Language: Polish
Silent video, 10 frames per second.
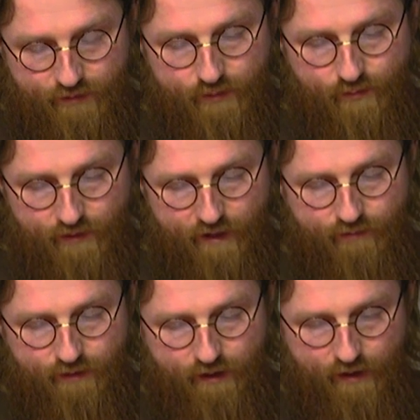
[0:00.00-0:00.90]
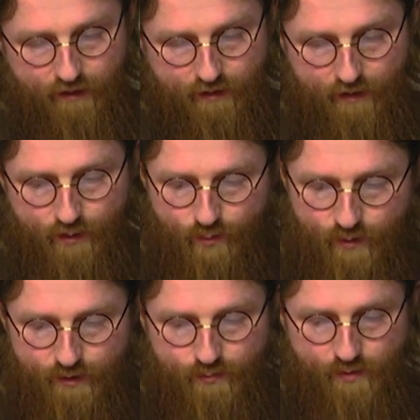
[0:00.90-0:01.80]
synu Dawida,
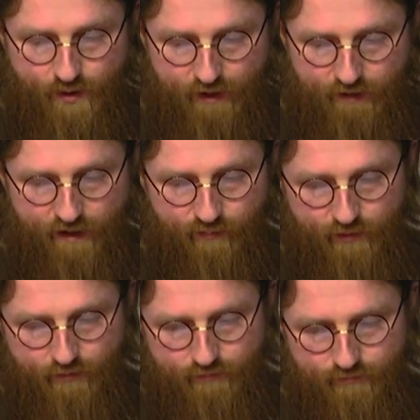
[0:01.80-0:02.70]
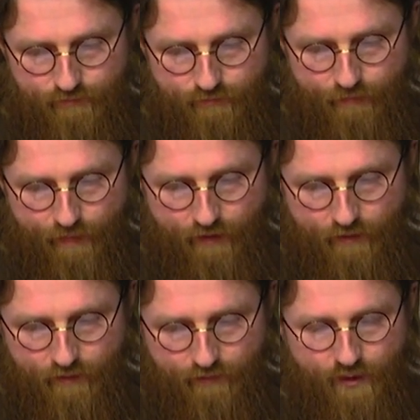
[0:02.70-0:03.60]
ulituj się nade mną.
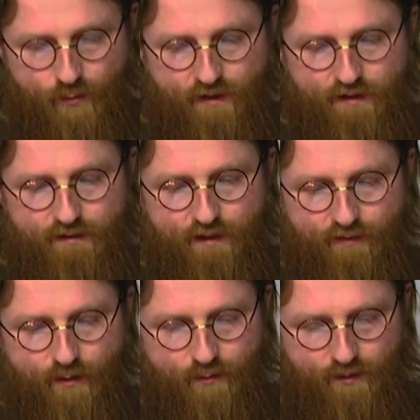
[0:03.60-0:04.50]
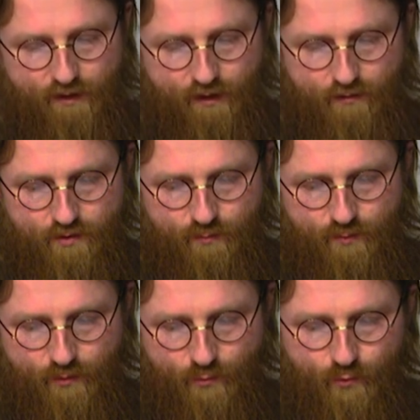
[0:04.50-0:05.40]
Wielu nastawało na niego,
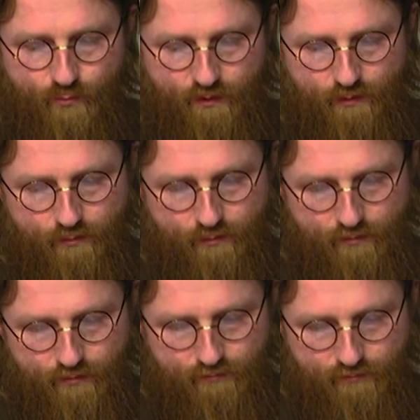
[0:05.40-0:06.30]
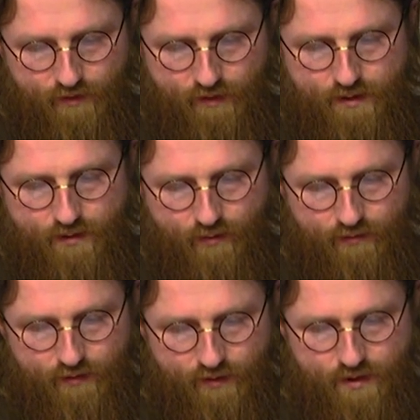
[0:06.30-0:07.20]
żeby umilkł, lecz
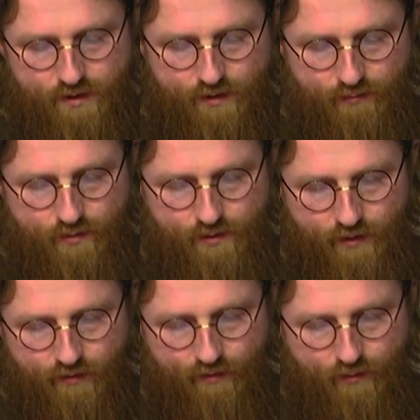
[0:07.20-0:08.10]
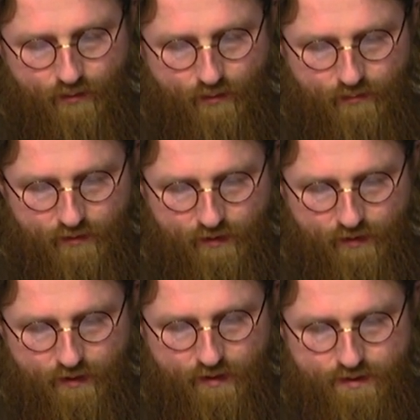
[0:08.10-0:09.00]
on jeszcze głośniej wołał
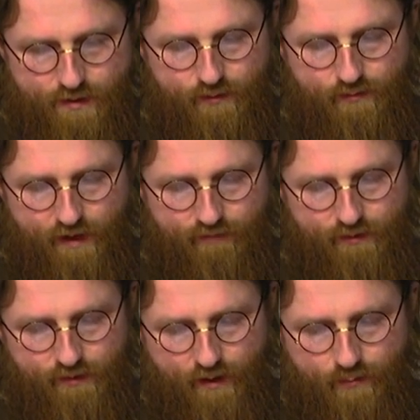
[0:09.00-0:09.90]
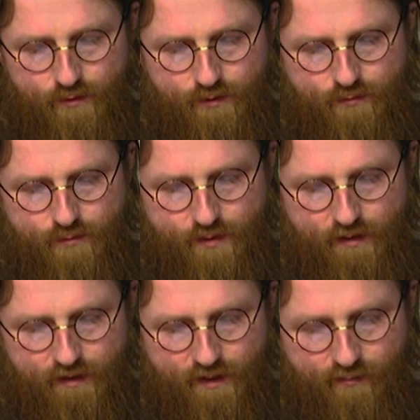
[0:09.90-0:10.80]
Synu Dawida, ulituj się
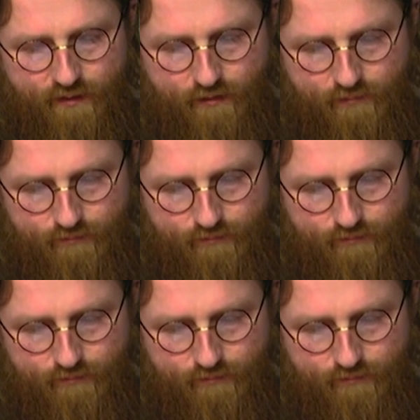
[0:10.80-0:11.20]
nade mną.